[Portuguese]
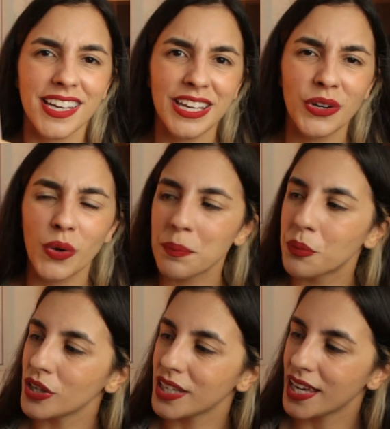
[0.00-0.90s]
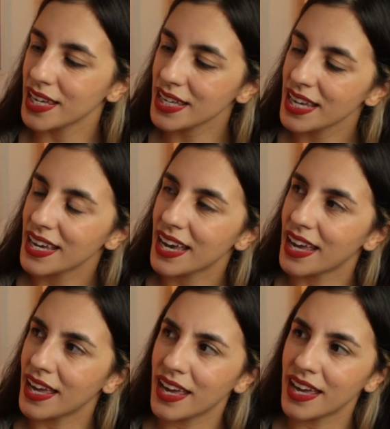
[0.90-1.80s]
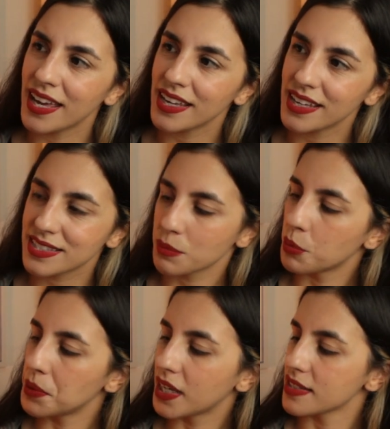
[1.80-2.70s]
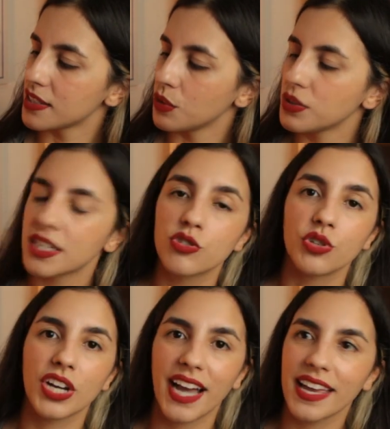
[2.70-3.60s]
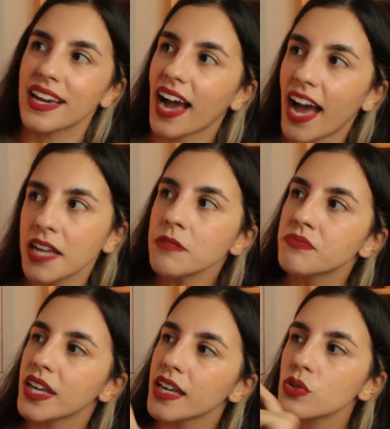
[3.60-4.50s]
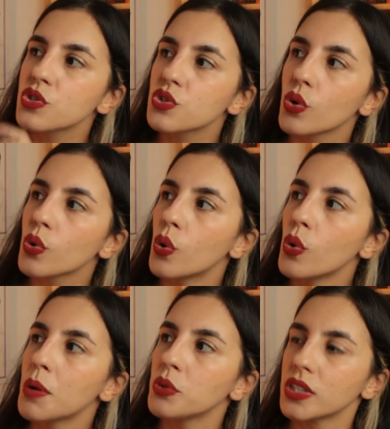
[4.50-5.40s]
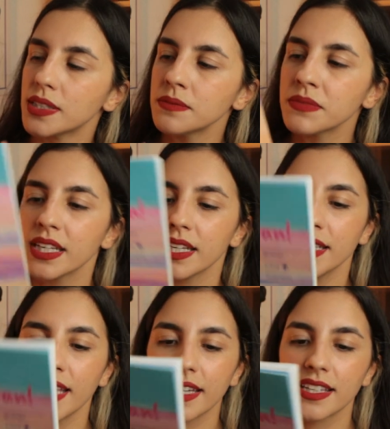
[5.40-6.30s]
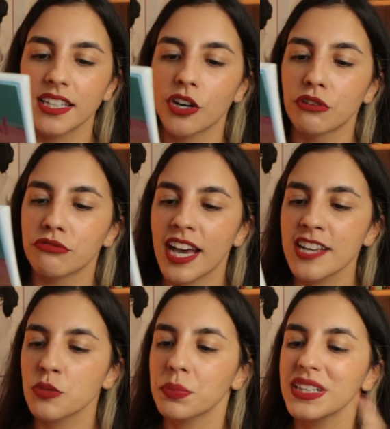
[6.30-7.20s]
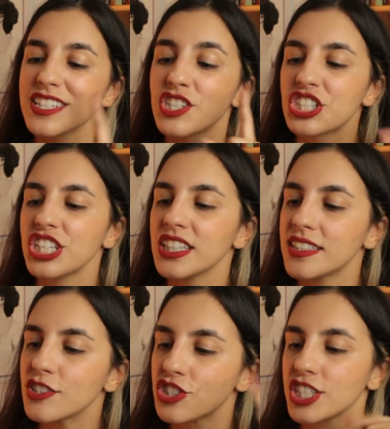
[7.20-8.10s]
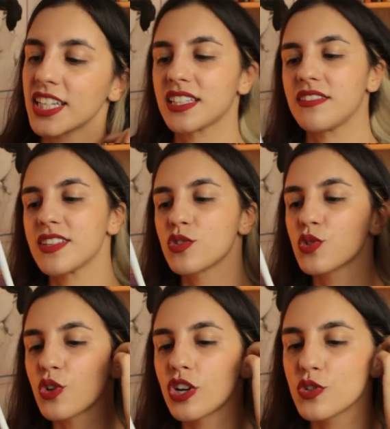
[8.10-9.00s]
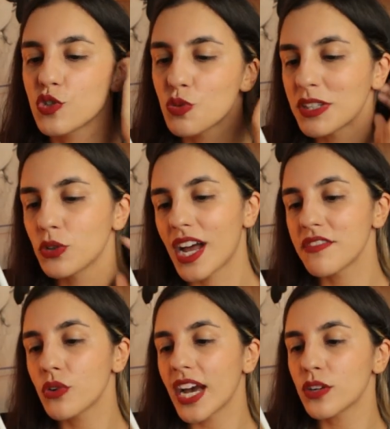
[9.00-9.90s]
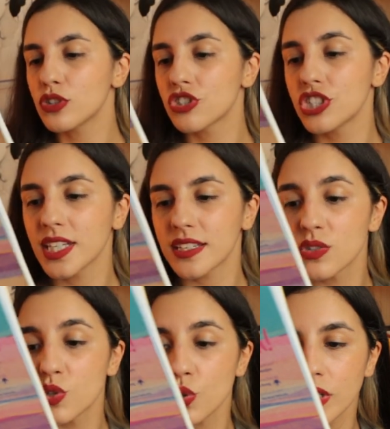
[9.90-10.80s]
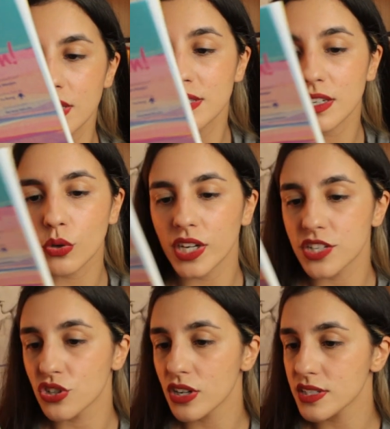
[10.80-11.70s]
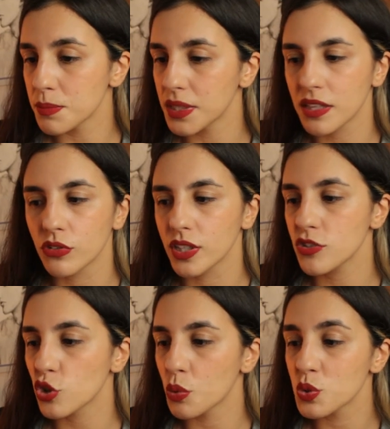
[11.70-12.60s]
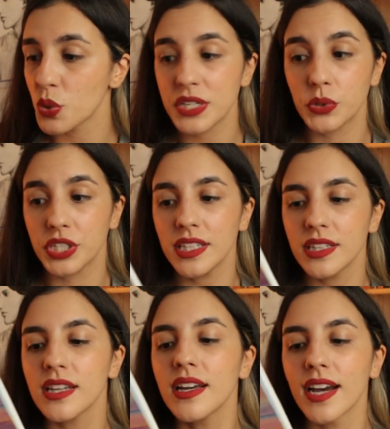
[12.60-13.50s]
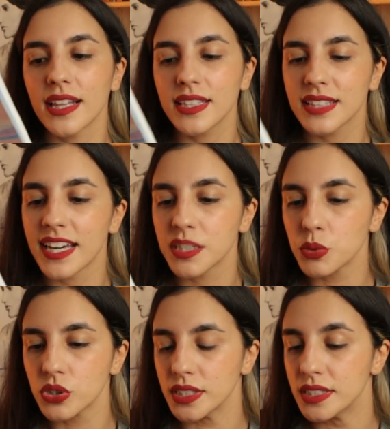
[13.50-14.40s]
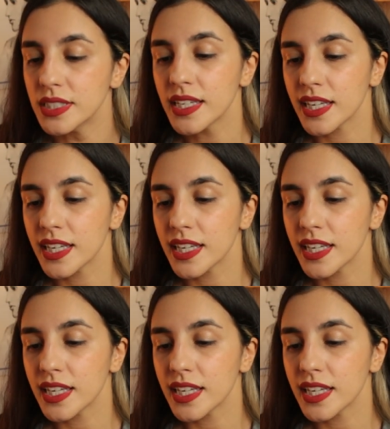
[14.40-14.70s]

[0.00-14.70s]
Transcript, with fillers: Eu apoiei é, essa publicação da editora Kaikai. Eu sou Rua Mulan e aqui, ó, viaje pela China antiga através dos olhos de uma adorável garotinha que sonha em ser corajosa e benevolente como sua heroína, a lendária Mulan.